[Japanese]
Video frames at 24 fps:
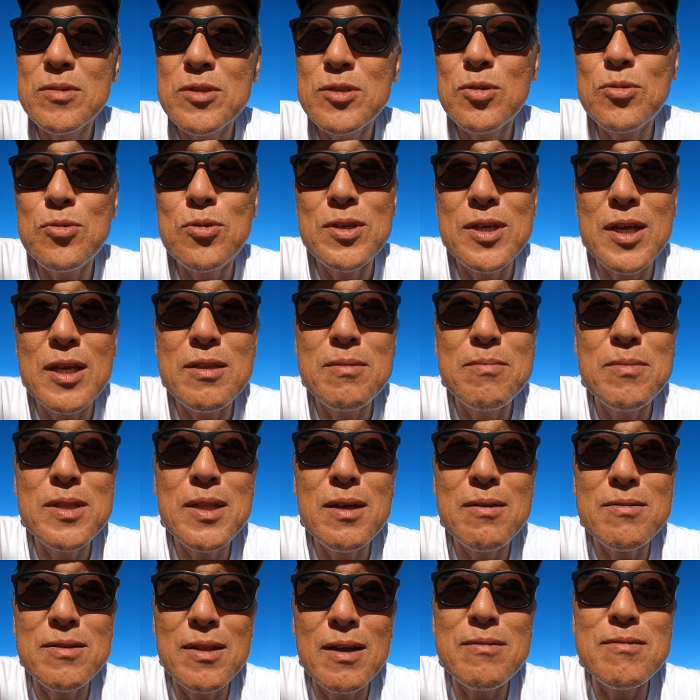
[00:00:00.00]
ちょっと休み
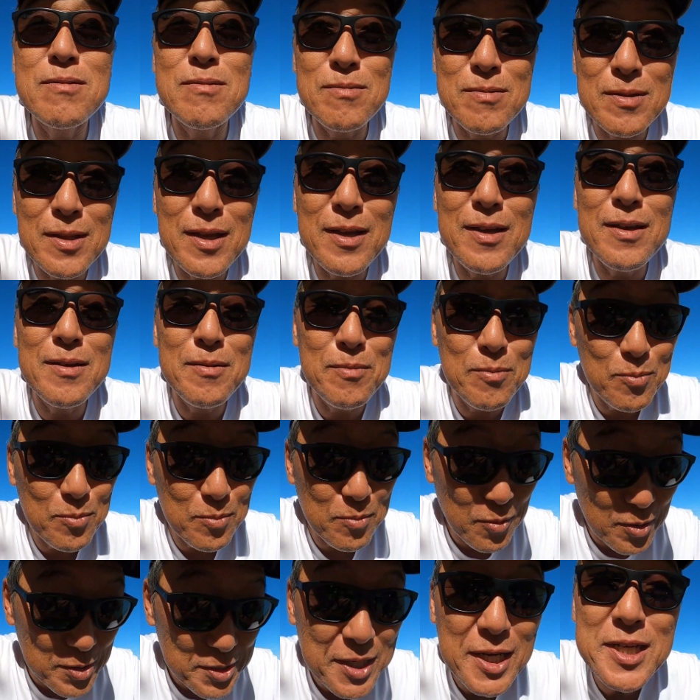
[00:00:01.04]
たくなるので
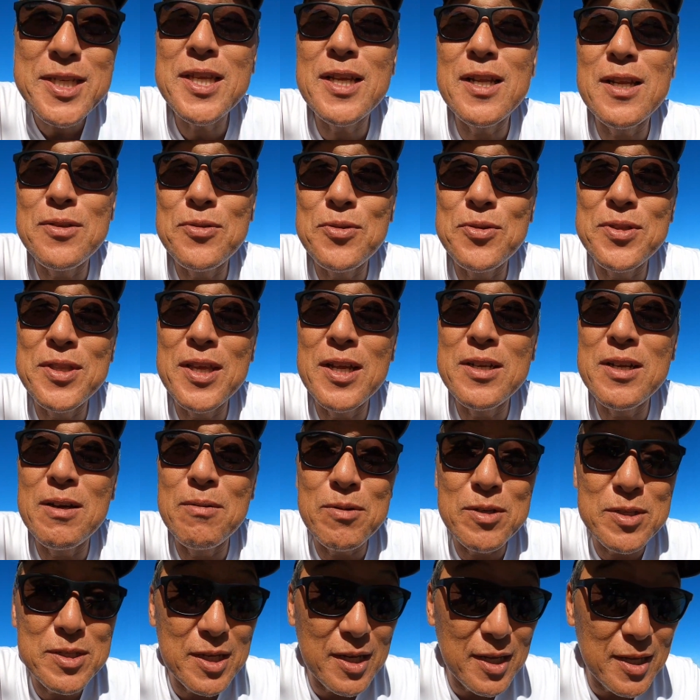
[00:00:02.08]
もしかしたらそうなるか
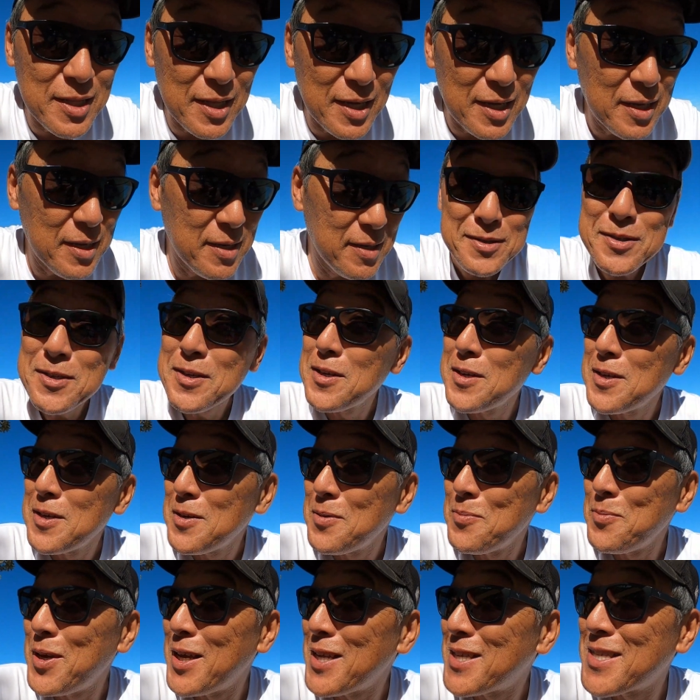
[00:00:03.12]
もしれない
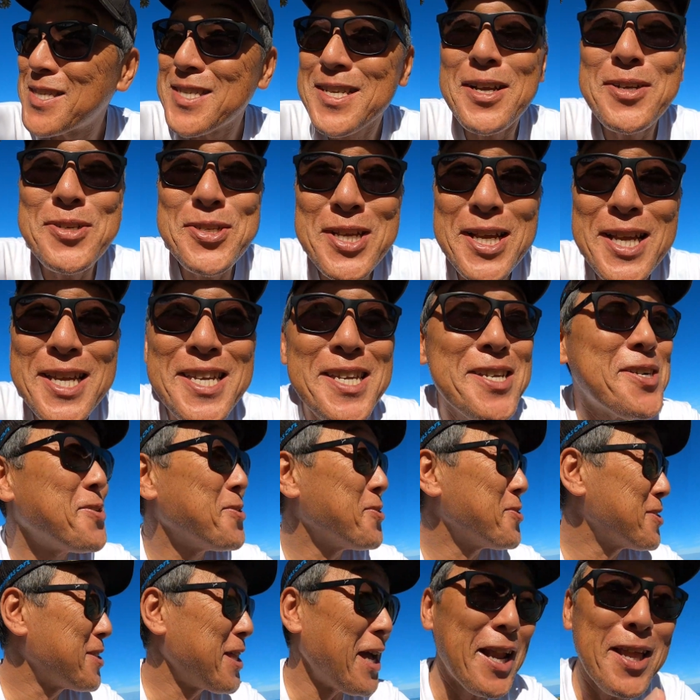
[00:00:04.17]
めちゃくちゃいい
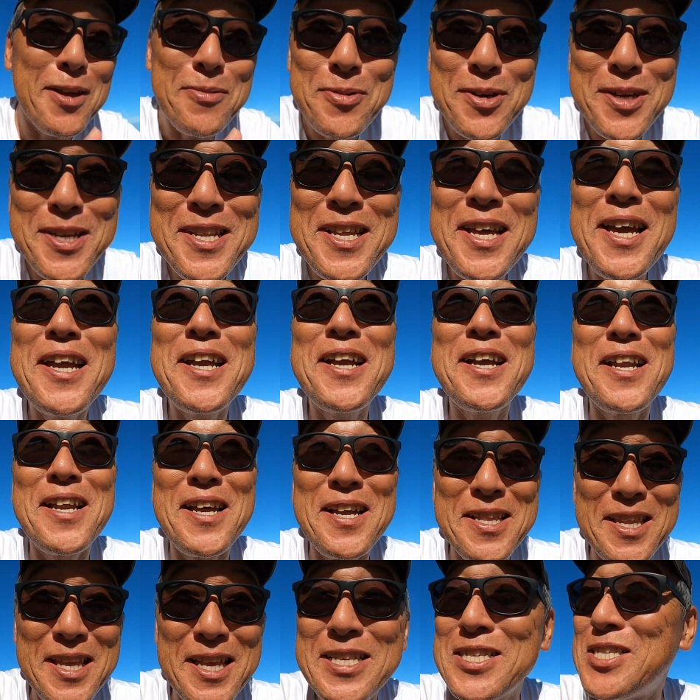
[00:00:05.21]
ここ誰もいないか
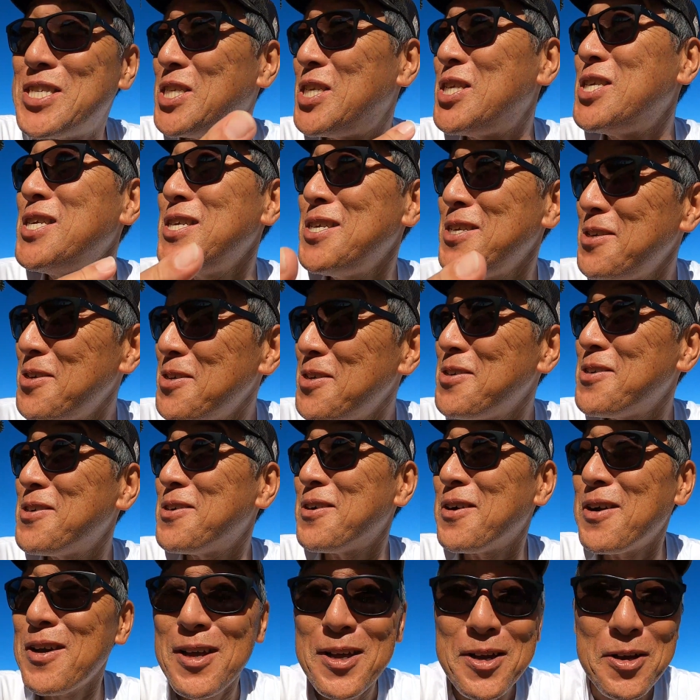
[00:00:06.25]
らね自
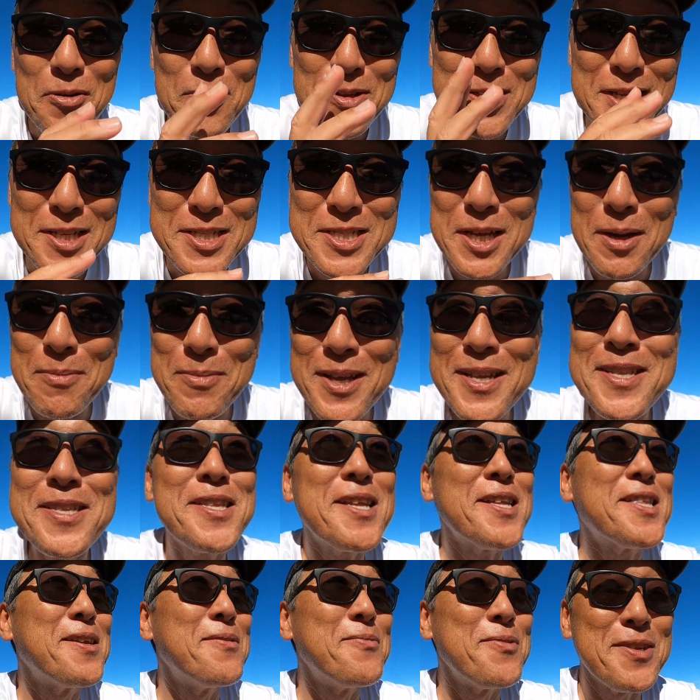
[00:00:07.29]
由こんな喋っ
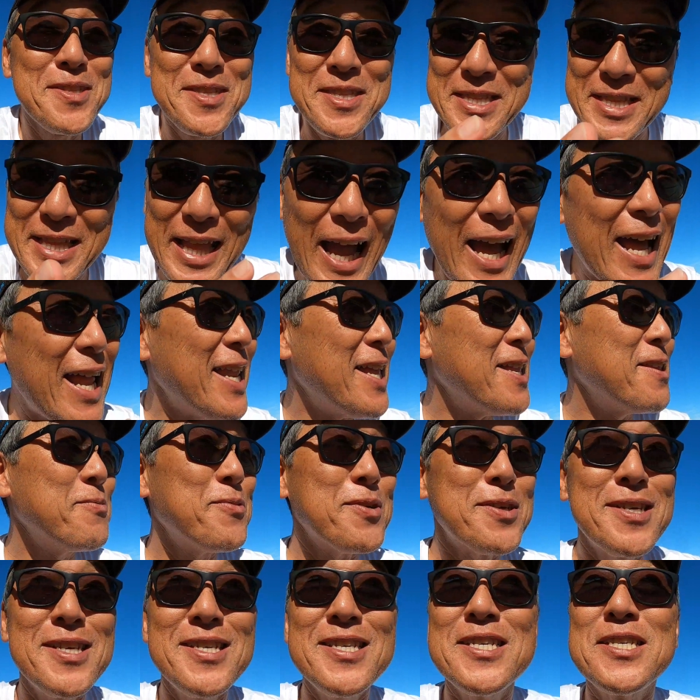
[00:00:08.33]
てても誰に
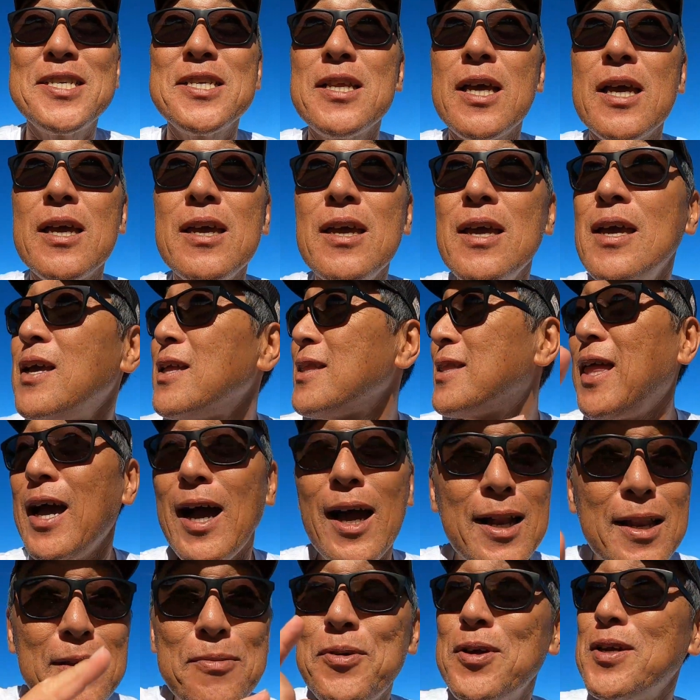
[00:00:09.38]
も気にしない
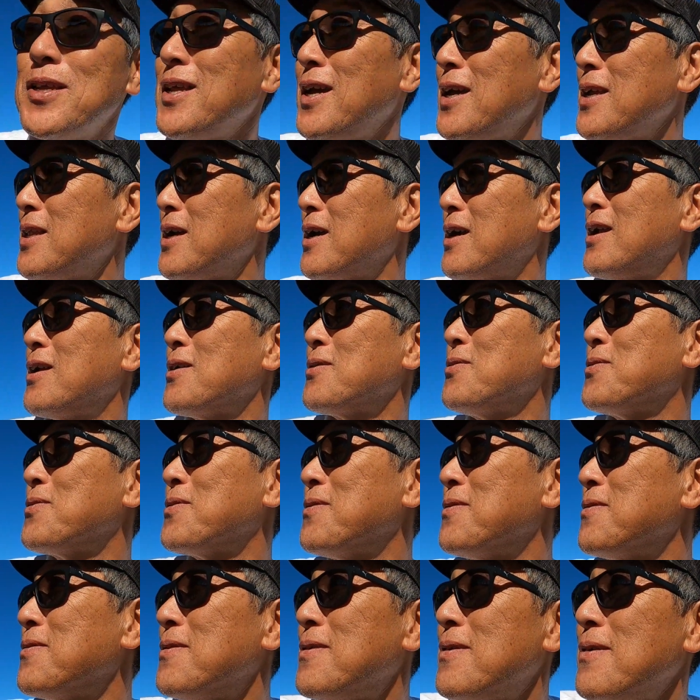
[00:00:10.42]
誰もいないんだからこ
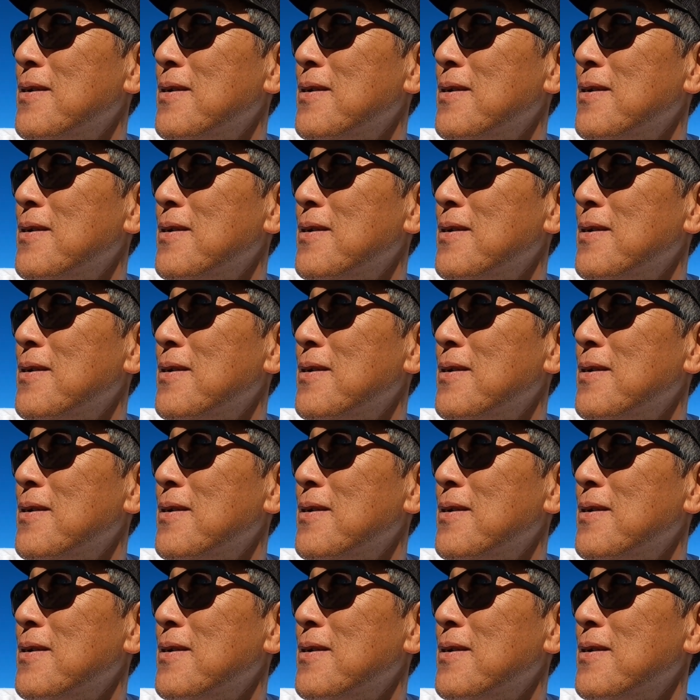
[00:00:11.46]
こ